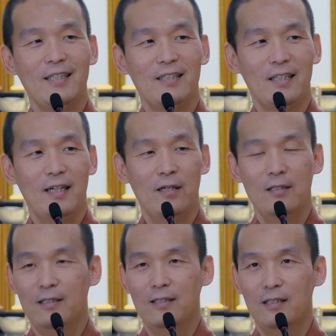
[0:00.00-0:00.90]
你
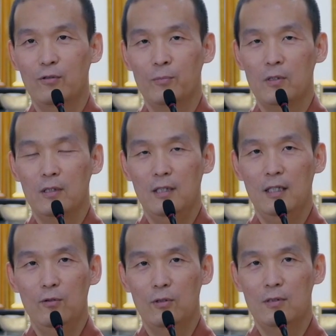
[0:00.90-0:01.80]
看这个，我们都是
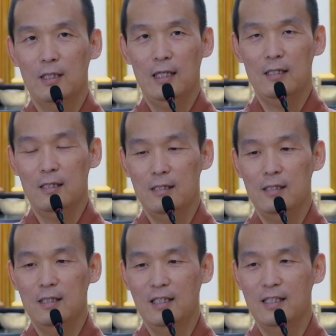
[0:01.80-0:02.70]
天女，都是来承
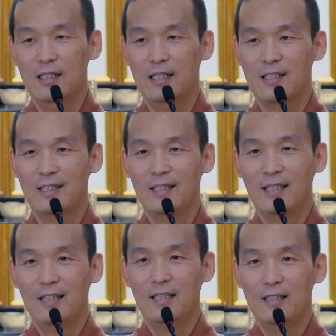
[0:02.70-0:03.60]
侍你的这样子。”
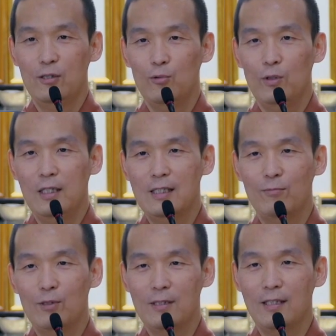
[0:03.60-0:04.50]
你说啊，你是
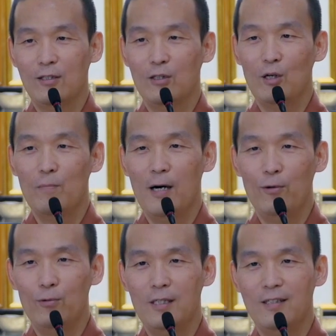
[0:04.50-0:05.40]
不是就是那个有偷宝
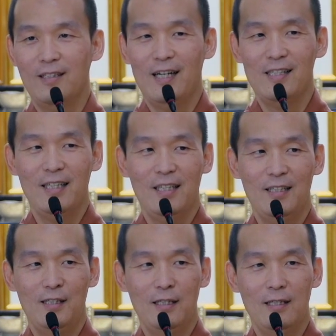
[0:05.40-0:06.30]
物造了大善业的
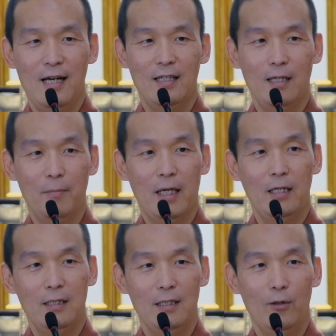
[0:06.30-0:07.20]
人呢？他本来
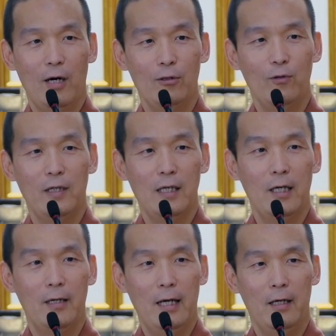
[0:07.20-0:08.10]
心花怒放，他
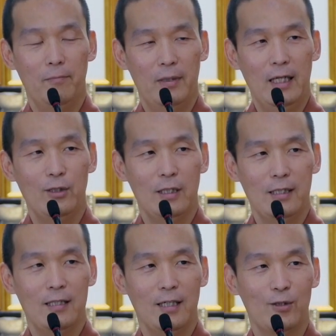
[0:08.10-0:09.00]
本来就很
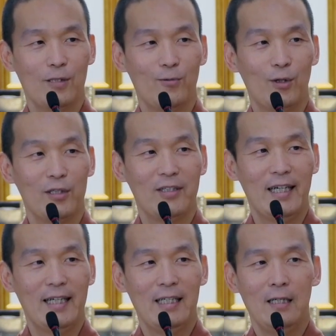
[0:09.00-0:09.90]
想讲就是我，对不
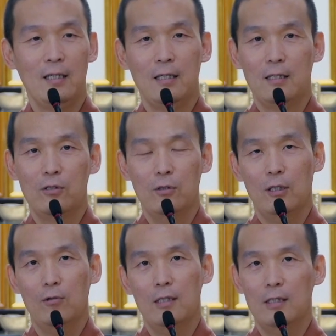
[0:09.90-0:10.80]
对？就他
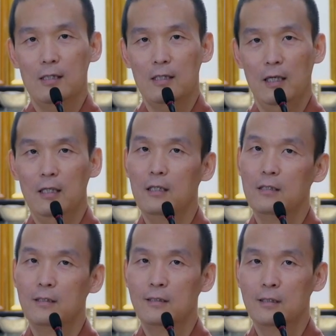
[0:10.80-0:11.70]
突然想起来，哎，
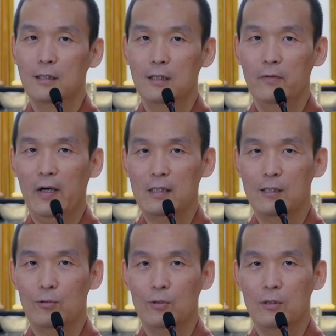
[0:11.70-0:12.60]
之前听法师
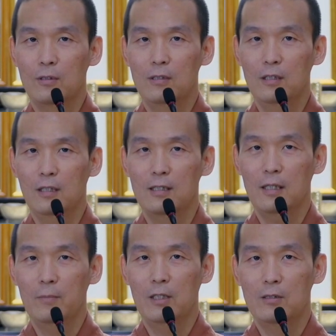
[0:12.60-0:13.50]
说经典
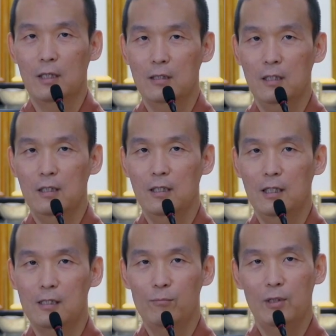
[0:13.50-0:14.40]
上面有讲天人
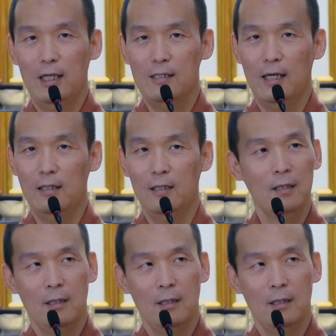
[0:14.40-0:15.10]
眼睛不太眨的，